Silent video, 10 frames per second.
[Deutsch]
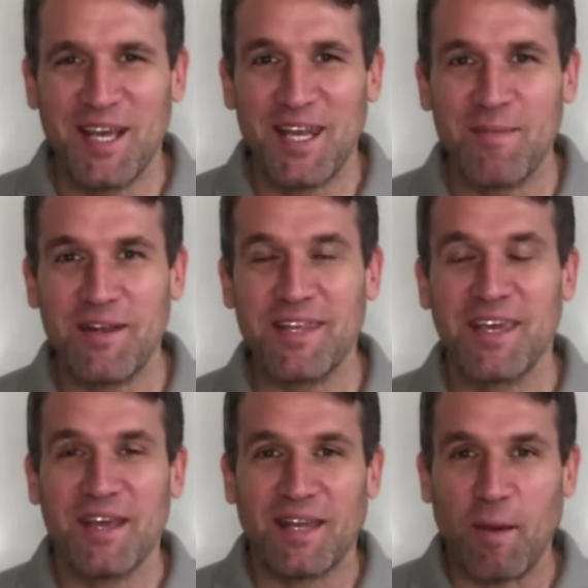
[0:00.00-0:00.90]
nämlich
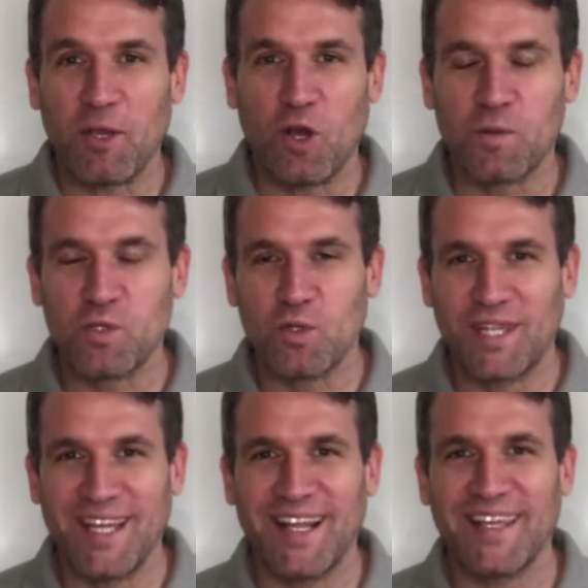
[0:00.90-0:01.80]
da bekommst du
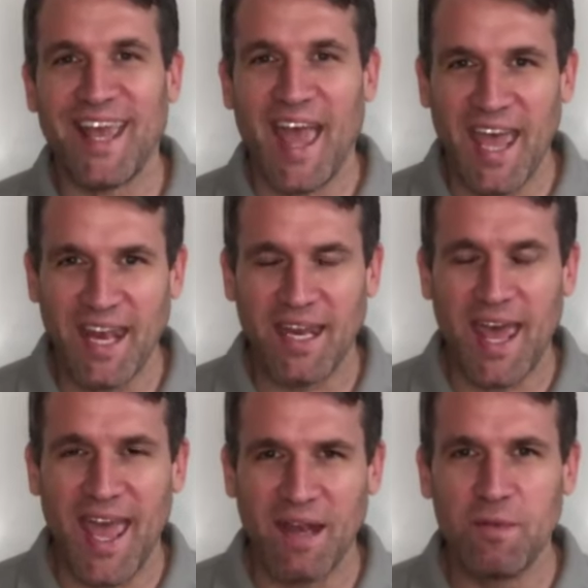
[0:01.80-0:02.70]
täglich einen
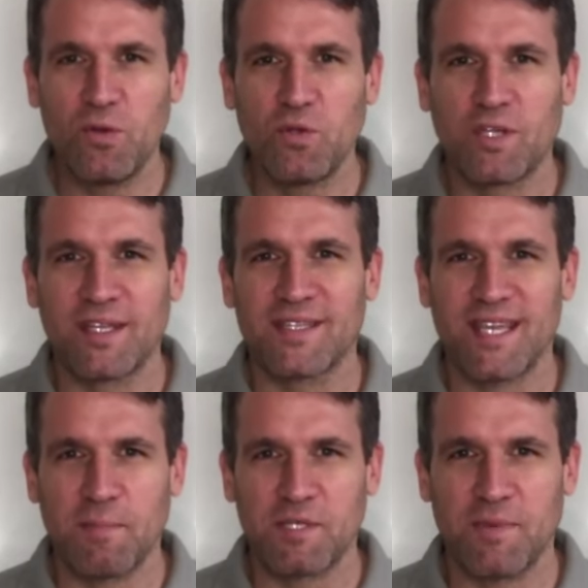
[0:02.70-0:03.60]
einminütigen
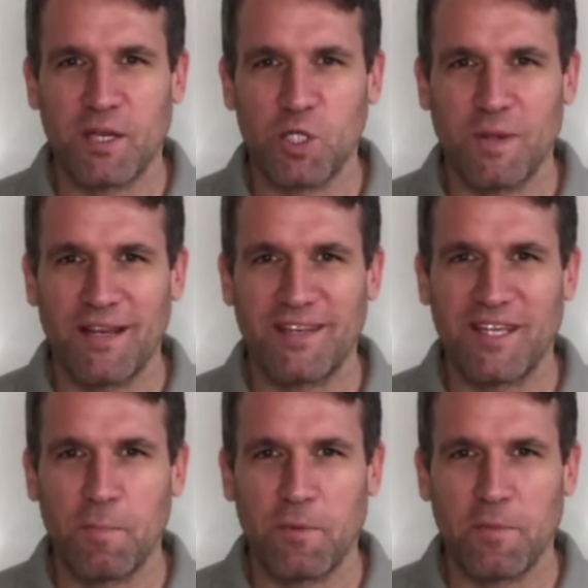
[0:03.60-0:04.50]

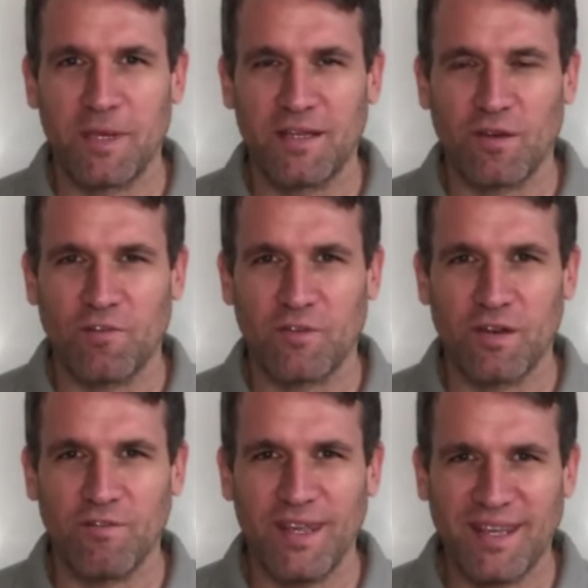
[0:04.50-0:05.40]
Selbstmanagement-Tipp mit auf
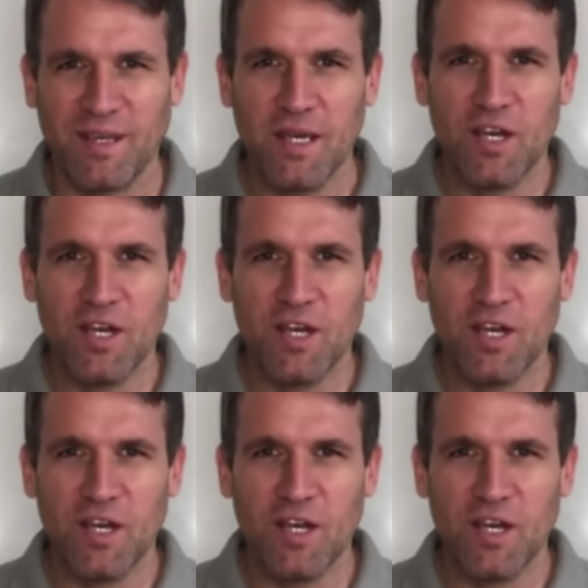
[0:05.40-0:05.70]
den Weg.